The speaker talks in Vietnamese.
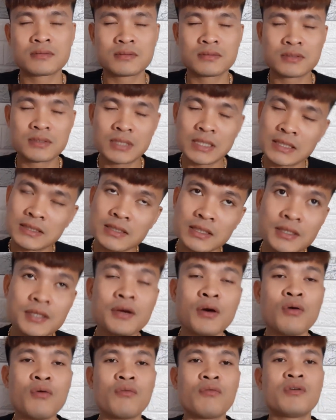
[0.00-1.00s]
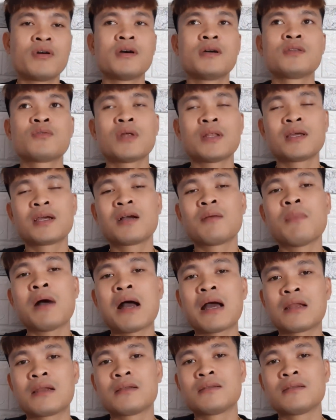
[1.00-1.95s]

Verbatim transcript: xin giới thiệu với toàn thể các bạn,